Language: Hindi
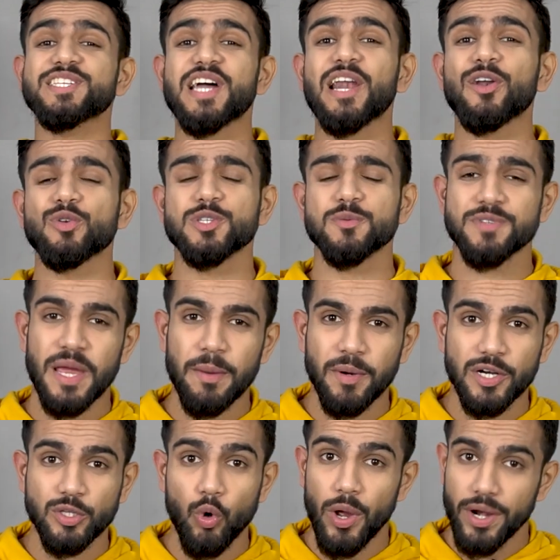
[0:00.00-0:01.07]
से चैनल को सब्सक्राइब
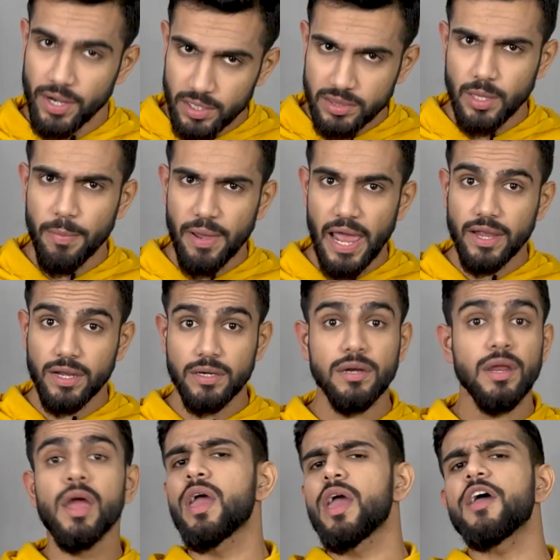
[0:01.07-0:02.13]
कर दो एंड हिट द बेल आइकन
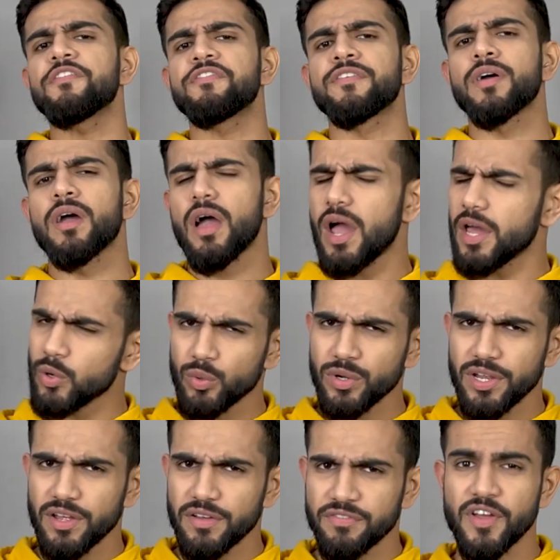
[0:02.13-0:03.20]
इफ एंड
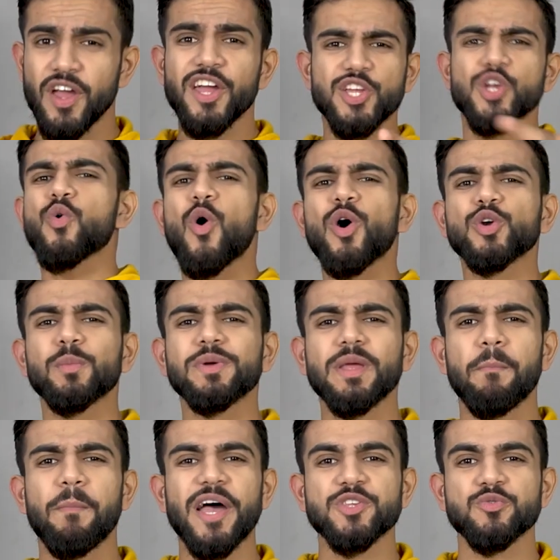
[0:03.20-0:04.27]
ओनली इफ यू वॉन्ट टू बी
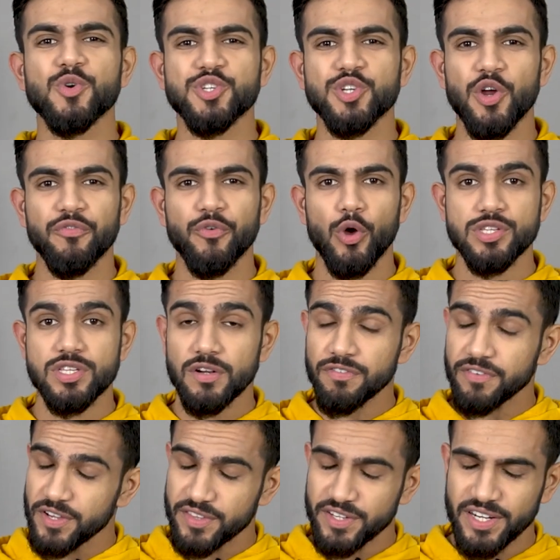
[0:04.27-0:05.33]
द बेस्ट वर्जन ऑफ योर
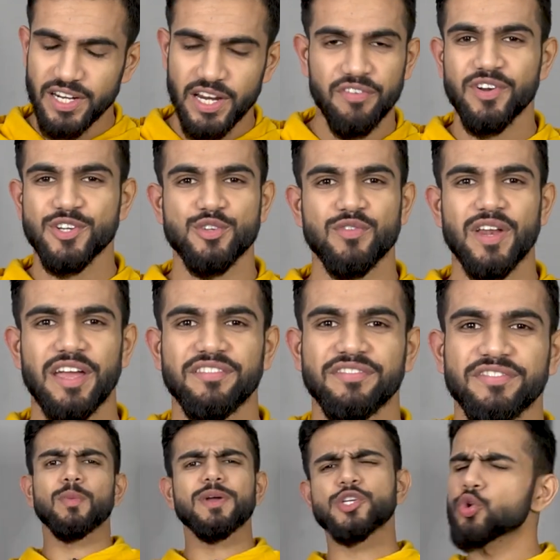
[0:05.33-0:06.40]
सेल्फ इन द डेली अफेयर ऑफ
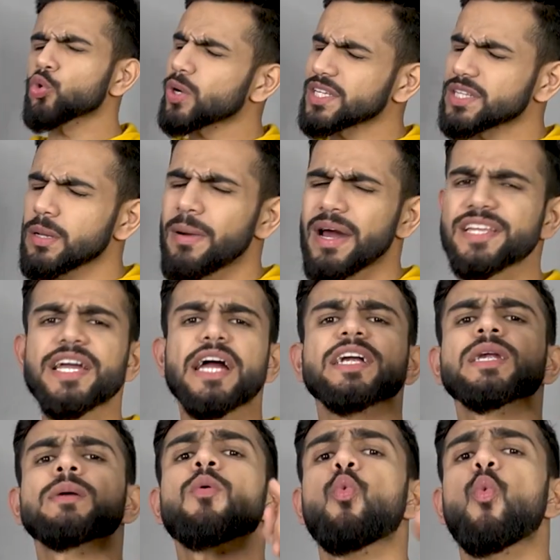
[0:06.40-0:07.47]
लाइफ तो मैं शुरू करते हैं हमारी
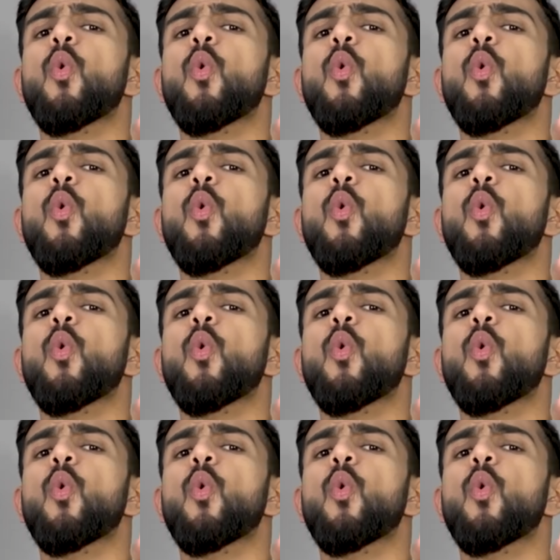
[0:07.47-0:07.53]
जैकेट नंबर